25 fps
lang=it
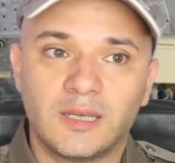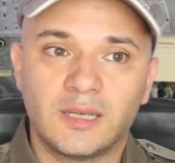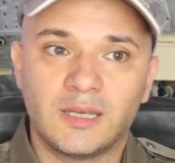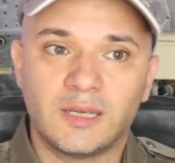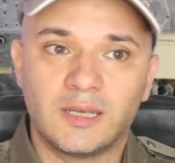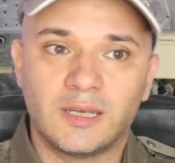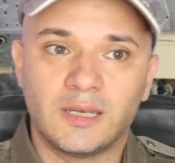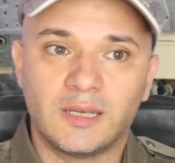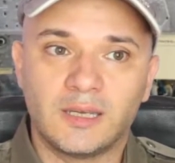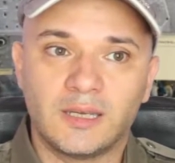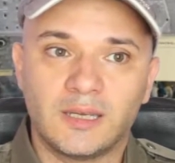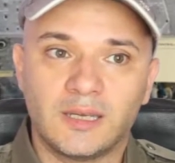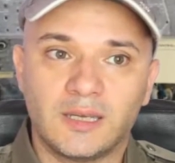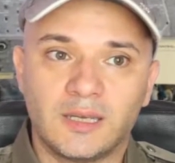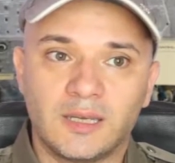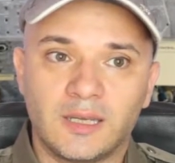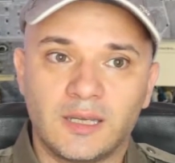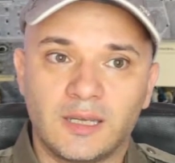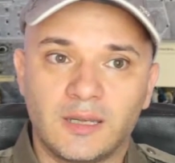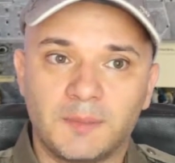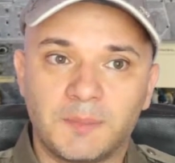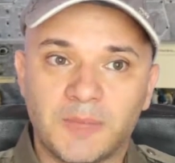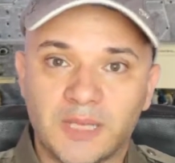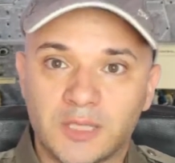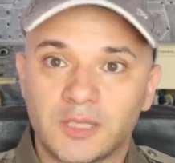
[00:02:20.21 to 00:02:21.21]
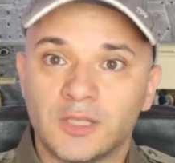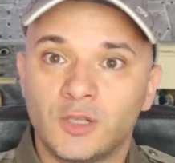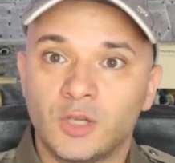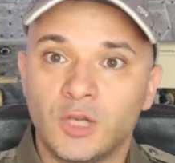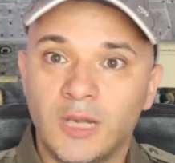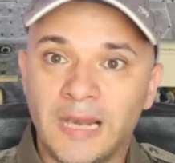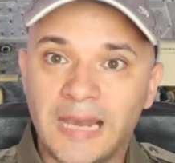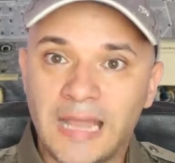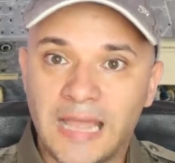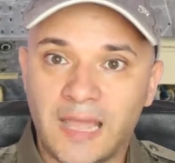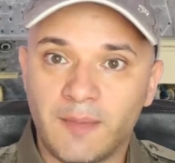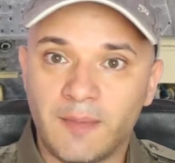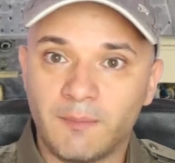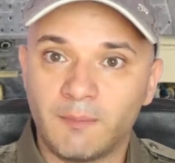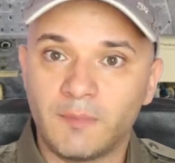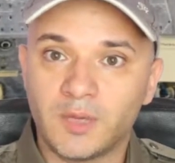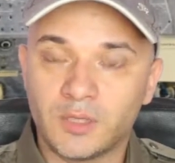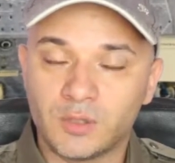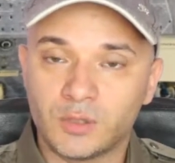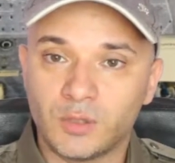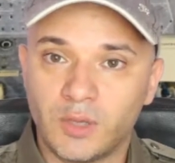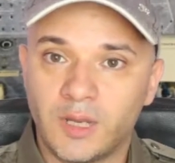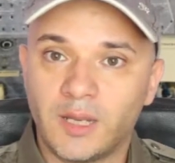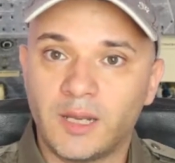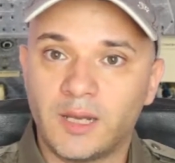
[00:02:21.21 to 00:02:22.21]
eh, ma l'EM,
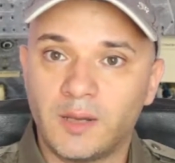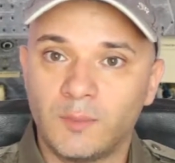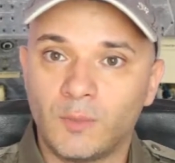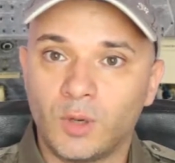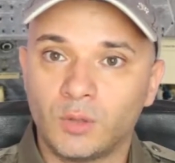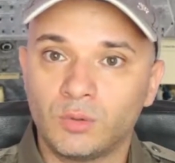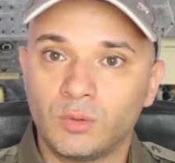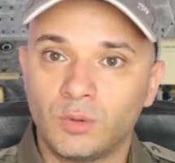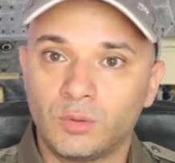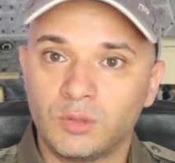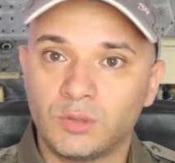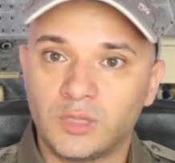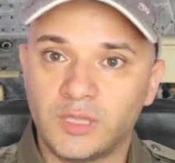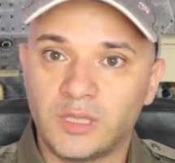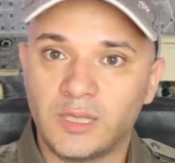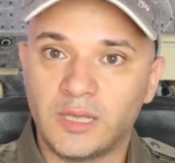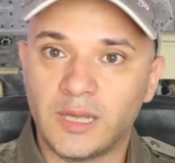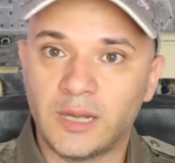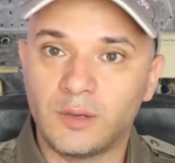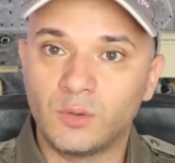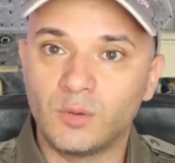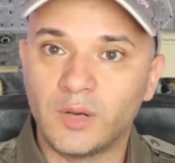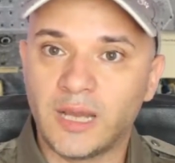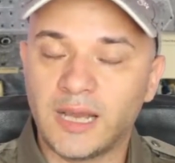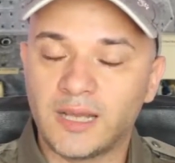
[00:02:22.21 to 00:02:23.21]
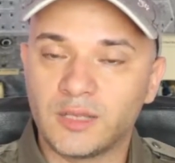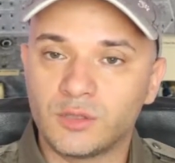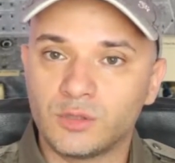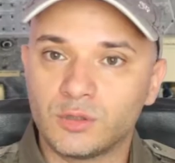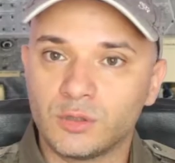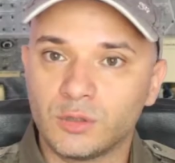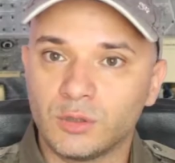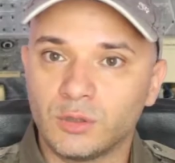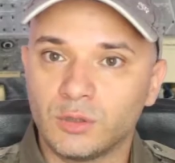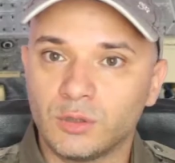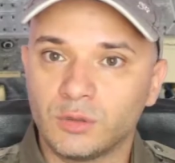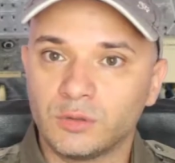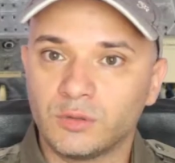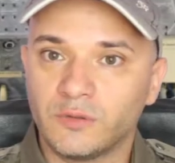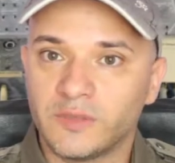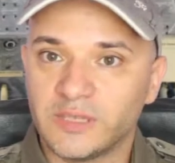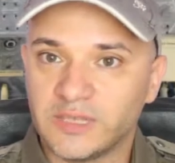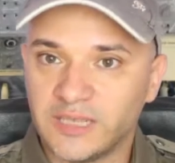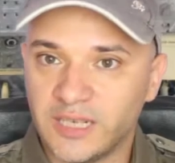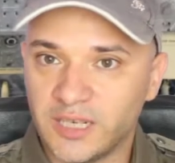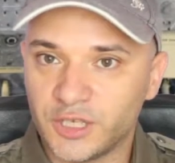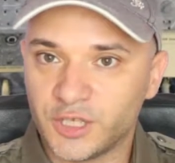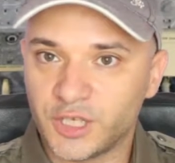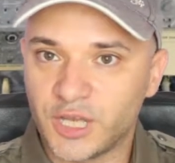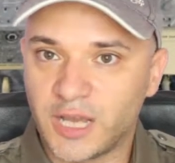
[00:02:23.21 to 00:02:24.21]
cioè il modulo di allunaggio,
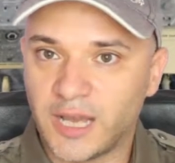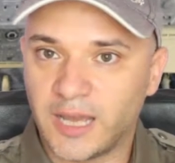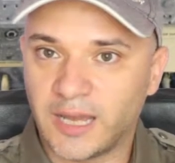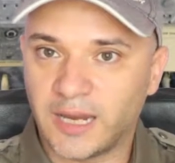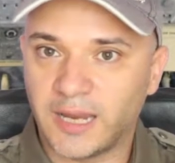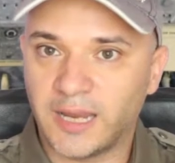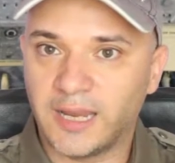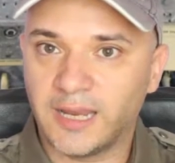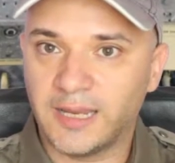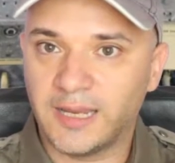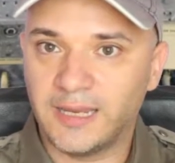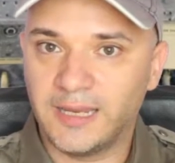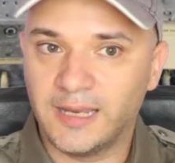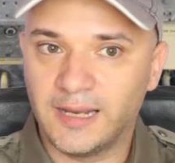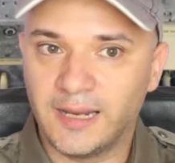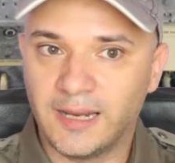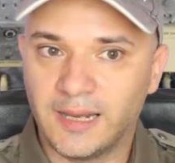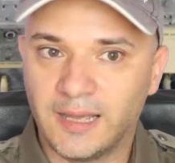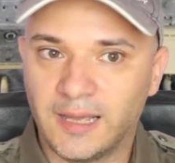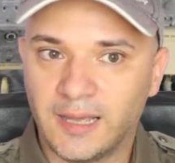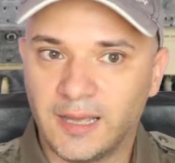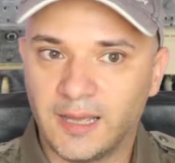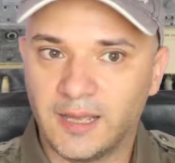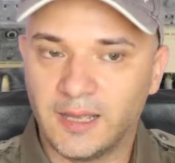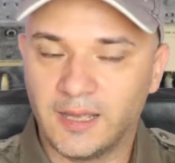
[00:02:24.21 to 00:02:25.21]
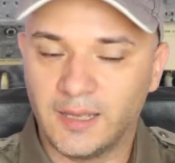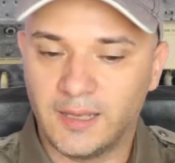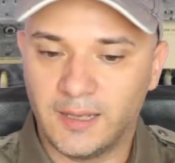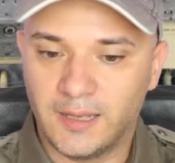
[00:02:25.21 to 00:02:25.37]
dovete lasciare il,